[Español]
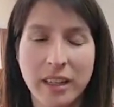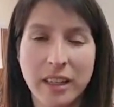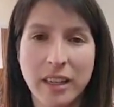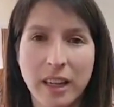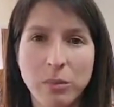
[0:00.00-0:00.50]

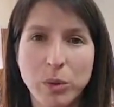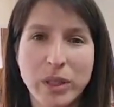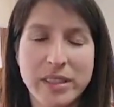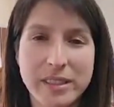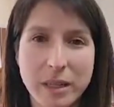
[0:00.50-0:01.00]
y el
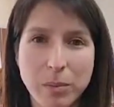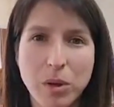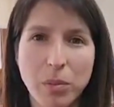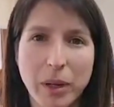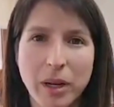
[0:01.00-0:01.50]

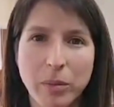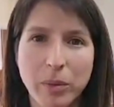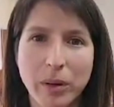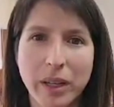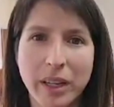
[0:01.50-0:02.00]
municipio para
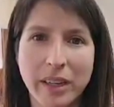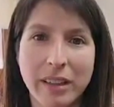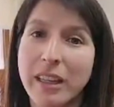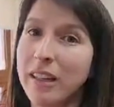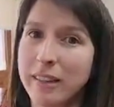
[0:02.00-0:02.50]

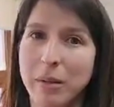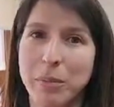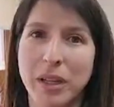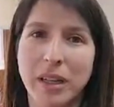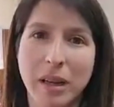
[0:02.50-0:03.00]
poder, y
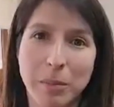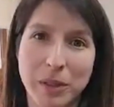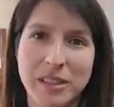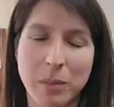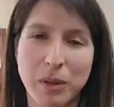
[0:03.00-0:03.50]
también
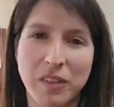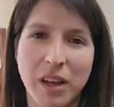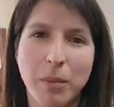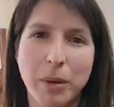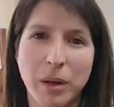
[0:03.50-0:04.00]
empresas
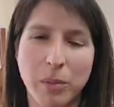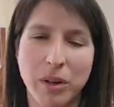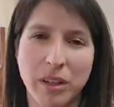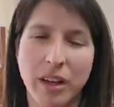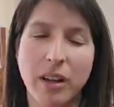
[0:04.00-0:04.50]
privadas para
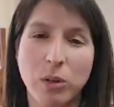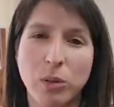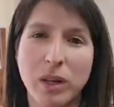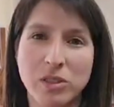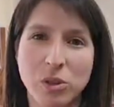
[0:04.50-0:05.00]
poder llegar
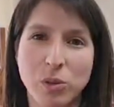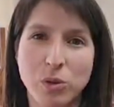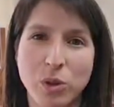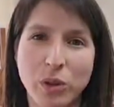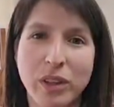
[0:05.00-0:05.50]
con una
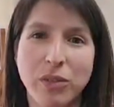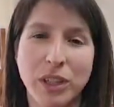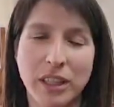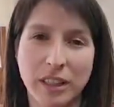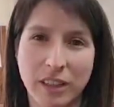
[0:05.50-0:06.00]
solución
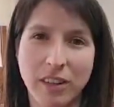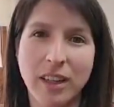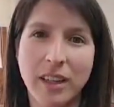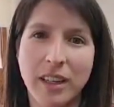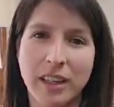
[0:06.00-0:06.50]

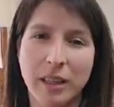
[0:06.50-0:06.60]
definitiva